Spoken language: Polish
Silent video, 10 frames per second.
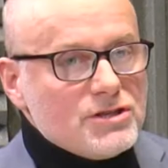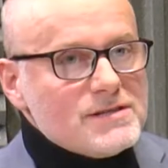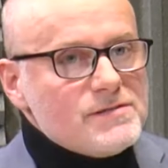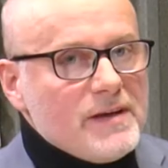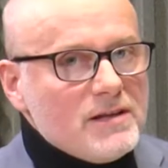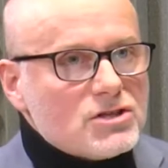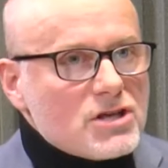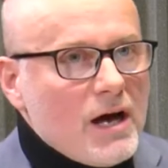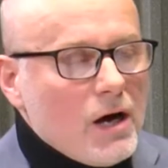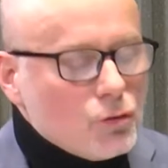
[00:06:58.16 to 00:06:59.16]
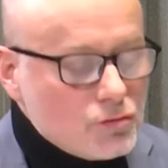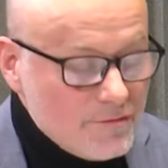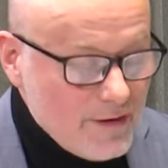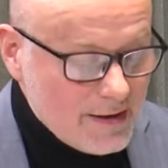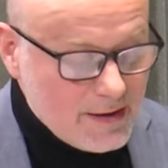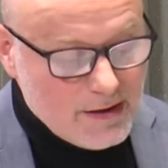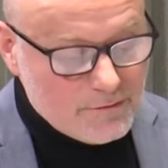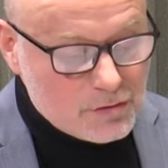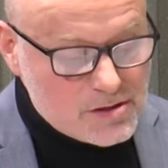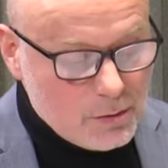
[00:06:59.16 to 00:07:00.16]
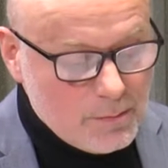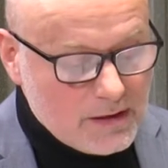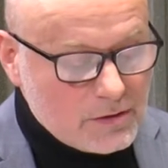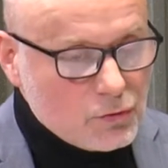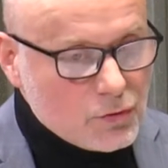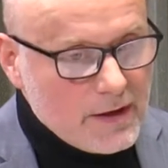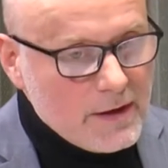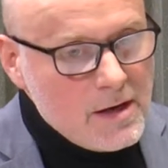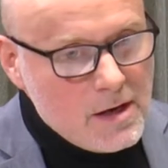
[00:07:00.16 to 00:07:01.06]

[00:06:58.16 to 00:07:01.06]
jest większa odwaga w osobach, które